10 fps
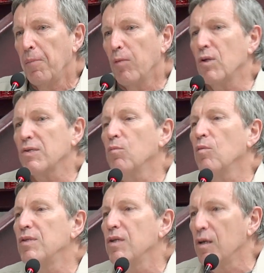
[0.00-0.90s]
Но на
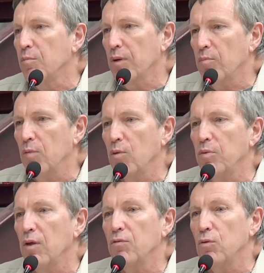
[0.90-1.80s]
самом деле проблема
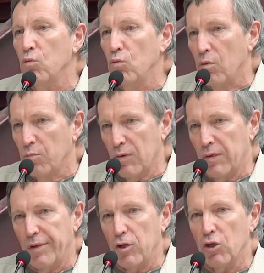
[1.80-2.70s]
была в другом.
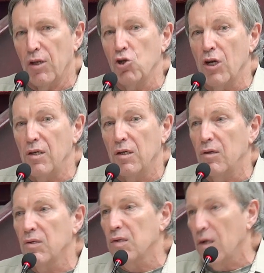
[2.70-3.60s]
Просто наши начальники,
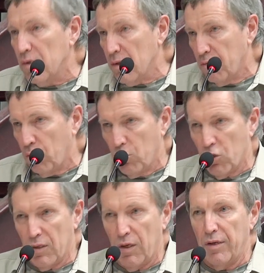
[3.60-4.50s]
и цензоры в том
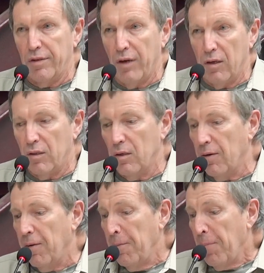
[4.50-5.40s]
числе, и
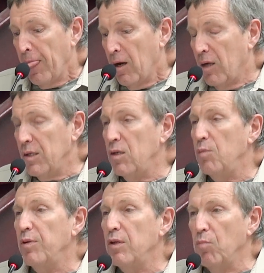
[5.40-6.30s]
редакторы, они не
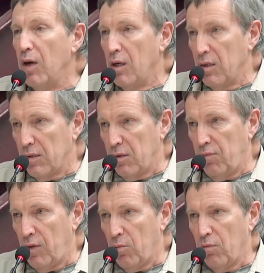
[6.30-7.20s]
понимали этих
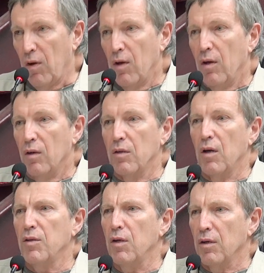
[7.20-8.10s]
фильмов.
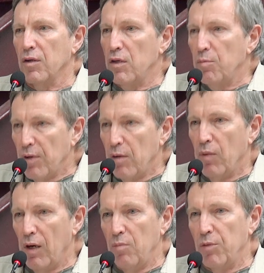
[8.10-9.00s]
Они, они не
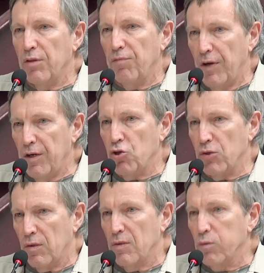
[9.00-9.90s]
понимали
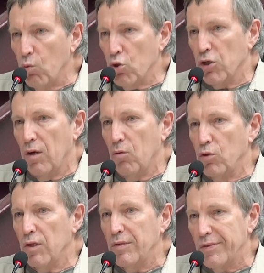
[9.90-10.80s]
метафорический, сложный
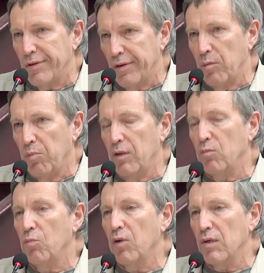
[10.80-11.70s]
какой-то язык. И
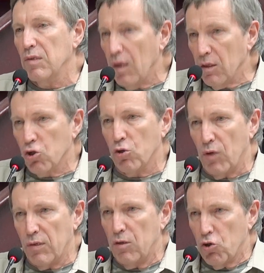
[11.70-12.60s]
поэтому им казалось, что
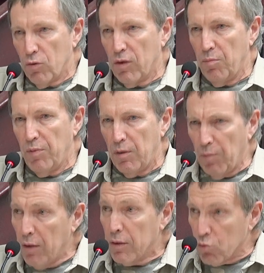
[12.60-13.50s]
раз они что-то не
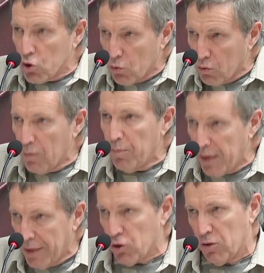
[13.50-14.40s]
понимают, там что-то
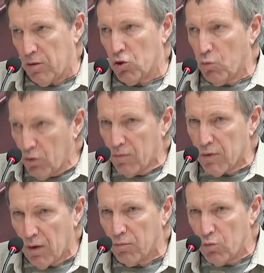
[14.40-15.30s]
прячется, что-то
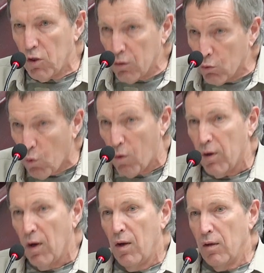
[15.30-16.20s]
все равно не
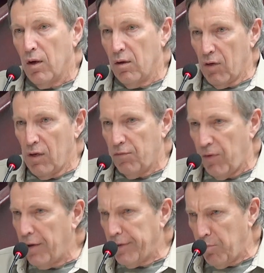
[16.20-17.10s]
то. Как говорили,
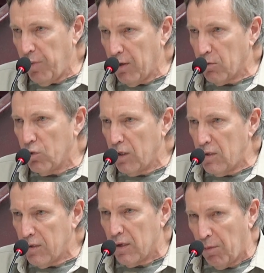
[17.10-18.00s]
фиалки пахнут
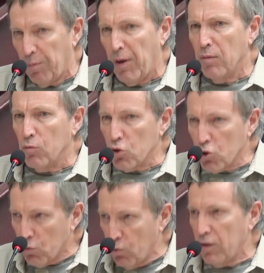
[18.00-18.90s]
не тем. Вот
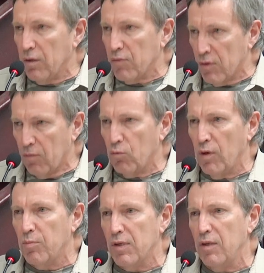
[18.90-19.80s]
что-то все равно
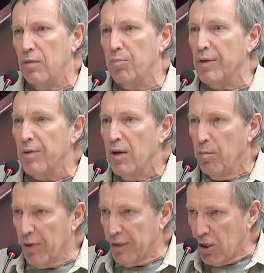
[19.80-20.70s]
обязательно
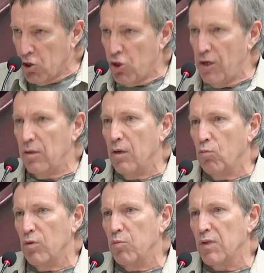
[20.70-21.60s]
протащили как
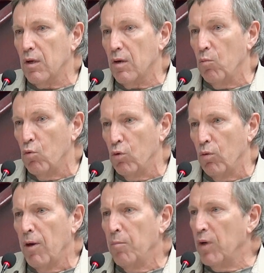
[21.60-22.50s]
какую-нибудь
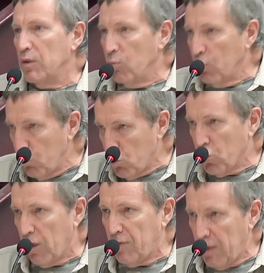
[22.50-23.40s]
крамолу. Поэтому
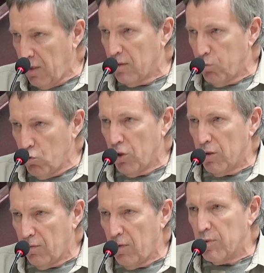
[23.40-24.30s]
лучше на всякий случай
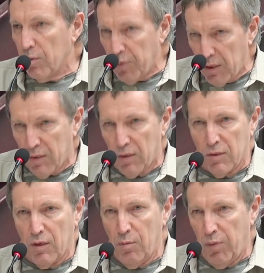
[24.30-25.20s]
этот фильм
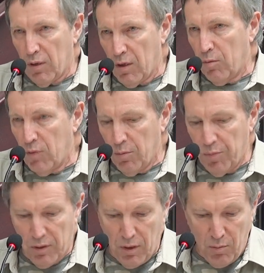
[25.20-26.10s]
запретить или, по крайней мере,
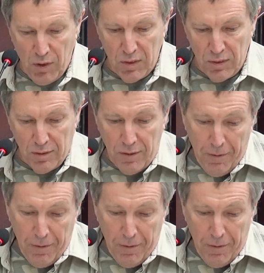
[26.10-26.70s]
притормозить.